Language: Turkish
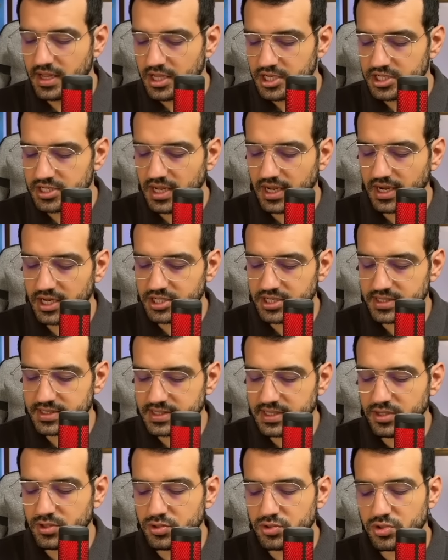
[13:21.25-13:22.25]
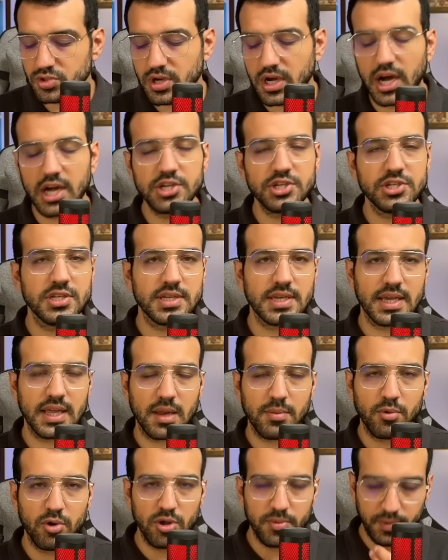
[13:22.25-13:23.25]
Şimdi arkadaşlar sinüs karşı
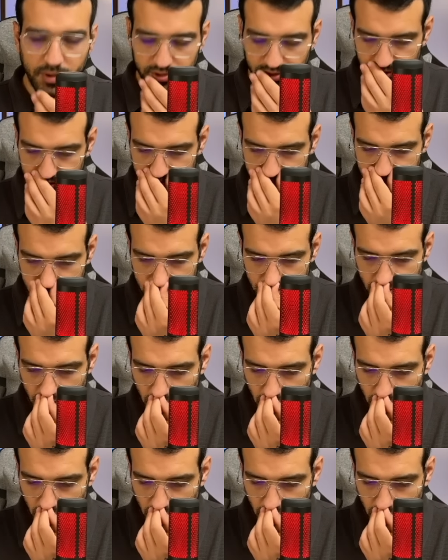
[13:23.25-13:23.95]
dikkenar bölü hipotenüs.